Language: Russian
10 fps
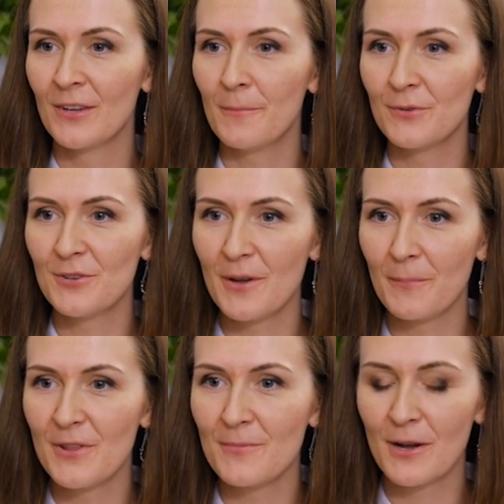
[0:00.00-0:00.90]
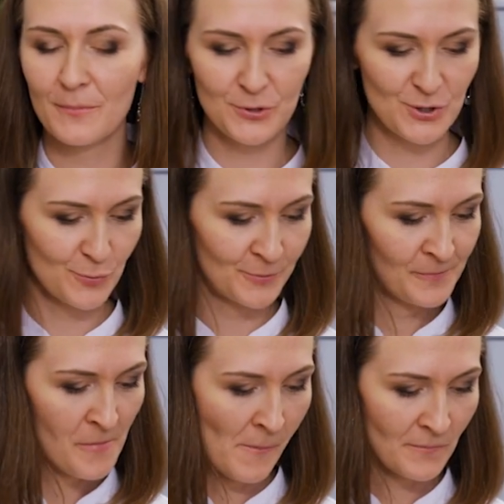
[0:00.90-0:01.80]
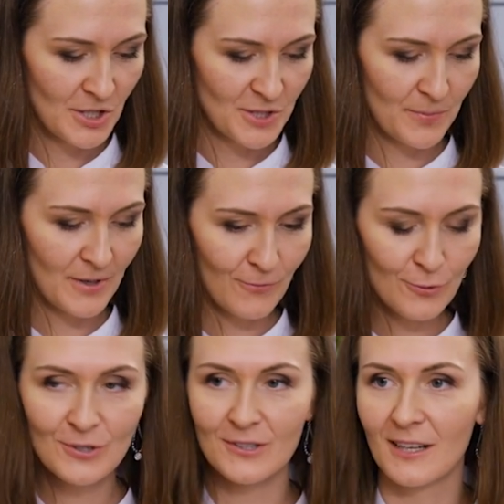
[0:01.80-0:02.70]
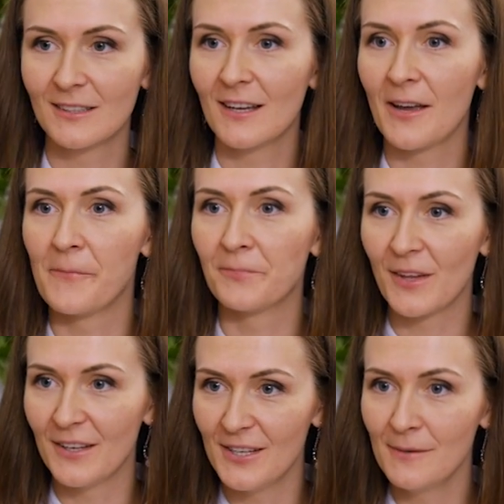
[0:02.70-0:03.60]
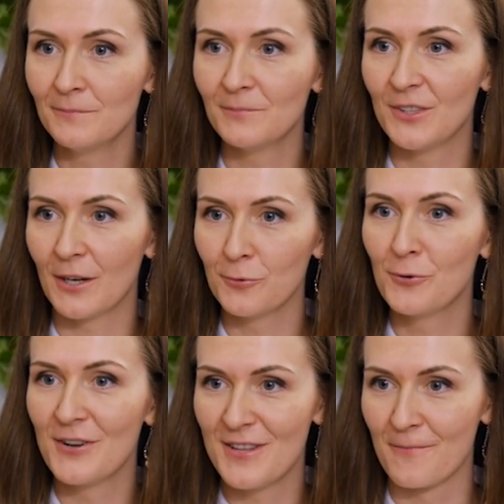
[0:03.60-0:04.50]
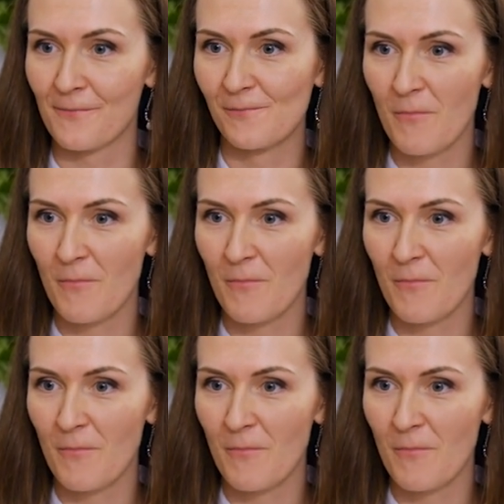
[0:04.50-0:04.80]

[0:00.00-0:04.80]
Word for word: Я, пони я понимаю, почему есть поговорка, когда я ем, я глухо нем.